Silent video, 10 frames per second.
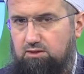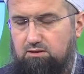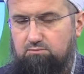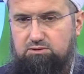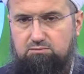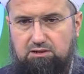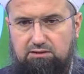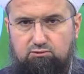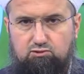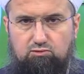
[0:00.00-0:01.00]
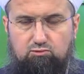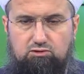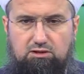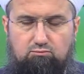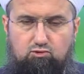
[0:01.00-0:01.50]
Bizim
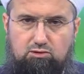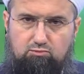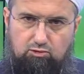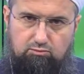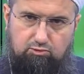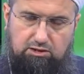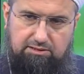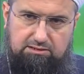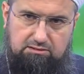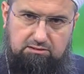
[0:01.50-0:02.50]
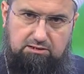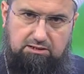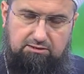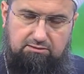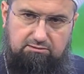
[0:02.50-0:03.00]
televizyonumuzda müzik bul bulamazsınız.
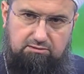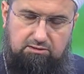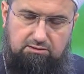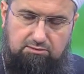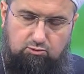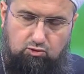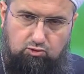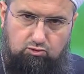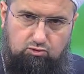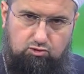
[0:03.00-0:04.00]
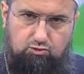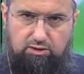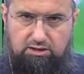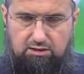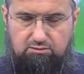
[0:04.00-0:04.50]
Kadın e, görüntüsü
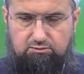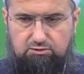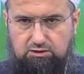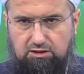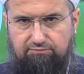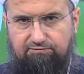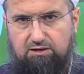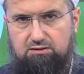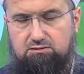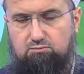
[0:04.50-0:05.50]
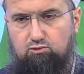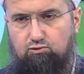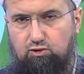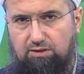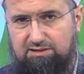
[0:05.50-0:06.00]
veya işte ifadesi bul
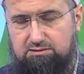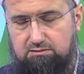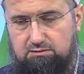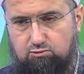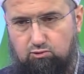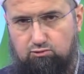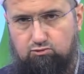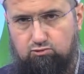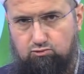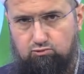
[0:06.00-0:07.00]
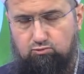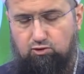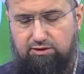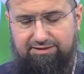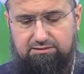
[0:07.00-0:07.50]
duyamazsınız. Görüntüsü du
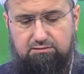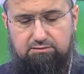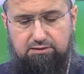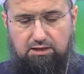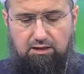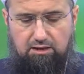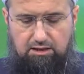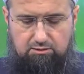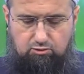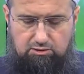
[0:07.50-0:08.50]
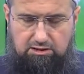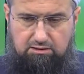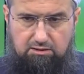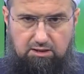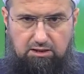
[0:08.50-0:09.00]
göremezsiniz. Artı olarak
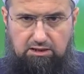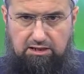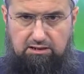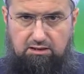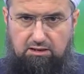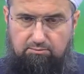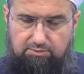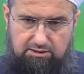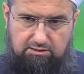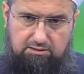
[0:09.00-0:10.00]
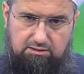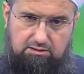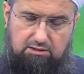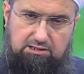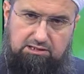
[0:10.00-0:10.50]
yani bir
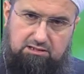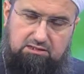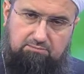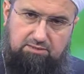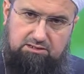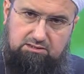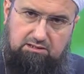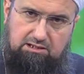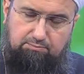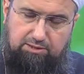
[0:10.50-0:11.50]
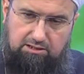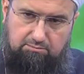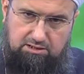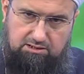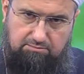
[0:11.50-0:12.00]
e, Allah'tan bahsedilen,
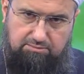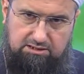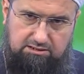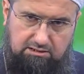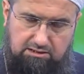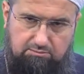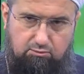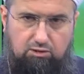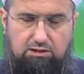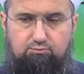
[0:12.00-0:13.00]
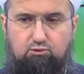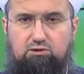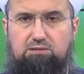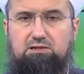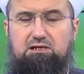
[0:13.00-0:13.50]
peygamberden bahsedilen böyle
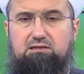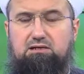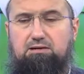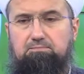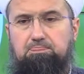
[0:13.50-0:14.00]
programlarda